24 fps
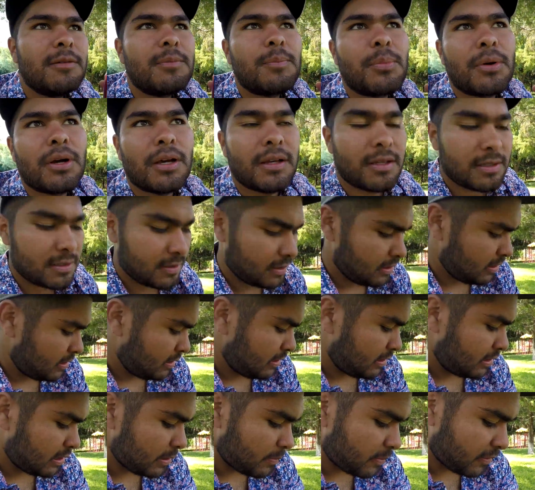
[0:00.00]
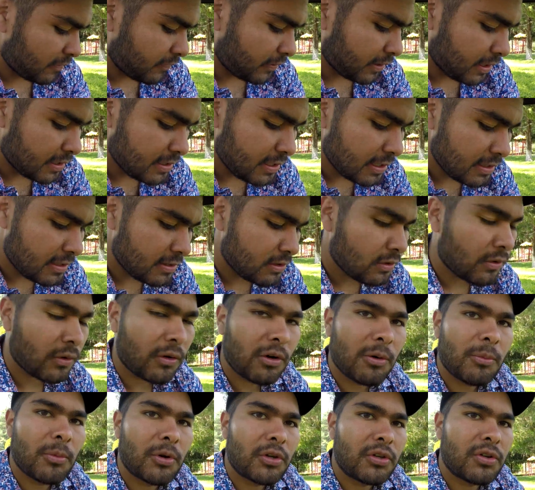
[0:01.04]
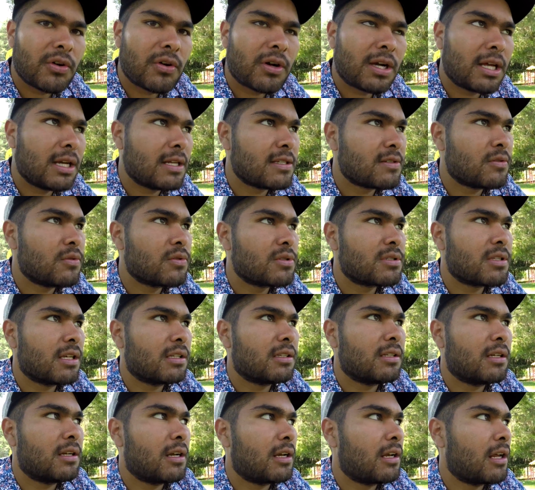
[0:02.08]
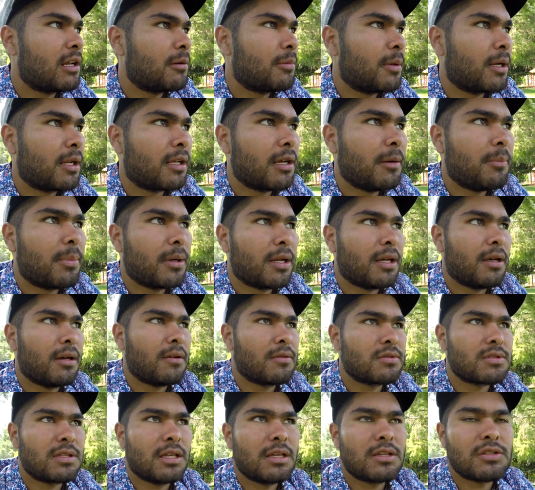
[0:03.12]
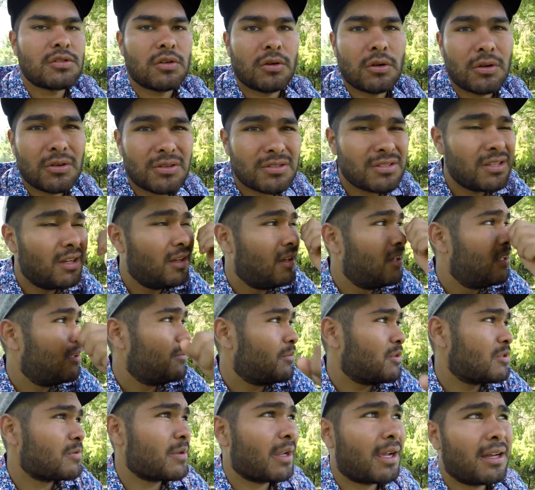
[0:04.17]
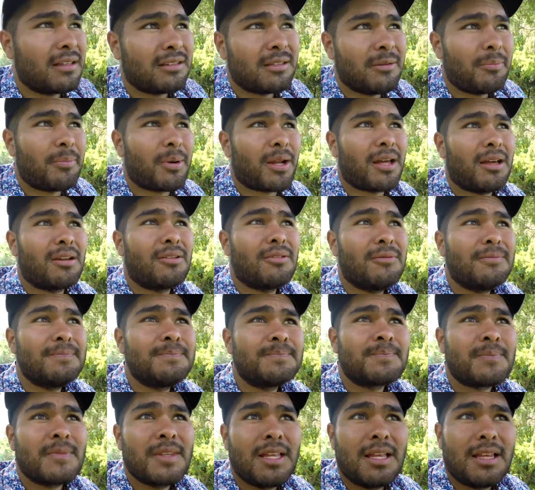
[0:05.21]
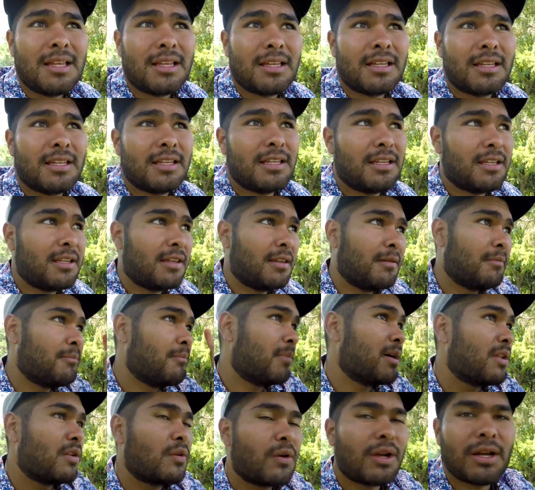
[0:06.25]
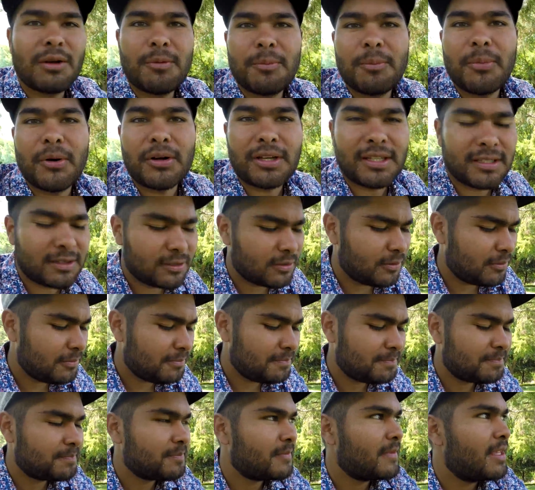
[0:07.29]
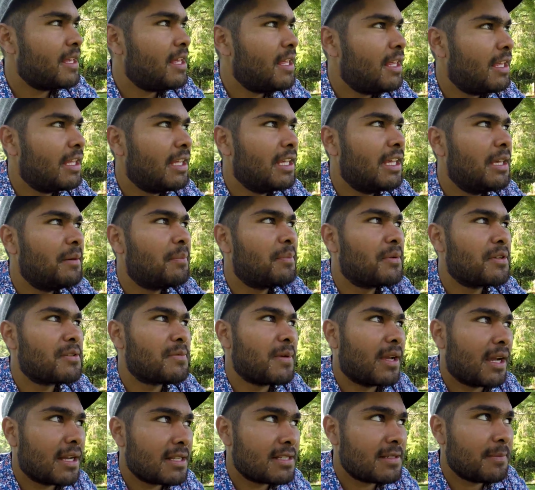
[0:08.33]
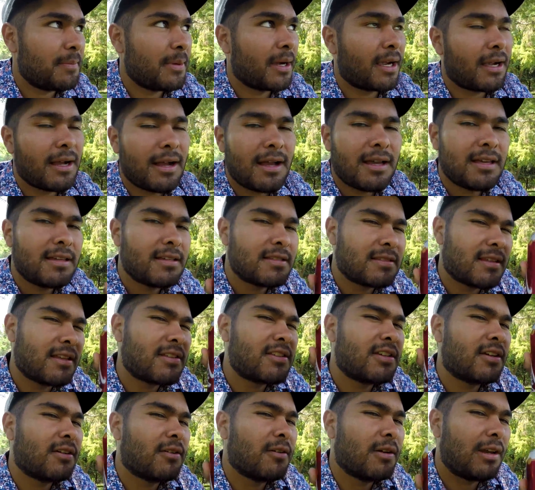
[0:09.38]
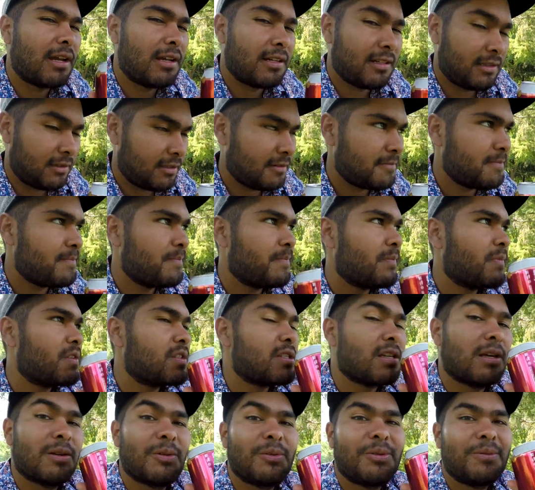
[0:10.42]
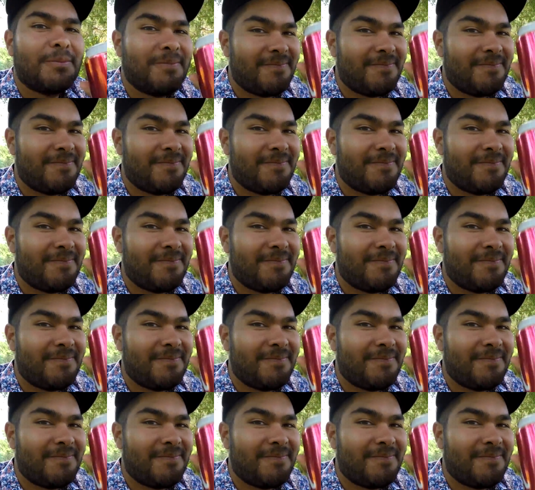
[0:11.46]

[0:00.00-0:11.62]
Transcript: pues de preferencia si son como yo que les gusta tener la alberca para ustedes solos, pues vengan temprano y madruguen un poquito y pues vénganse para acá y está chingón la neta. Salud.